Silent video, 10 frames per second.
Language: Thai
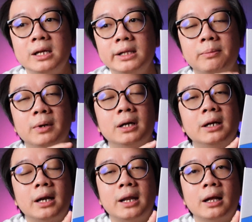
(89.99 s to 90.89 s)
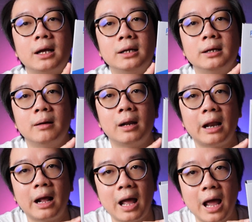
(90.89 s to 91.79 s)
20กว่าเครื่องเนี่ยก็คือ
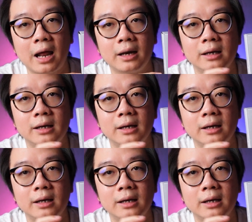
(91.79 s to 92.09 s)
ราคา 1,999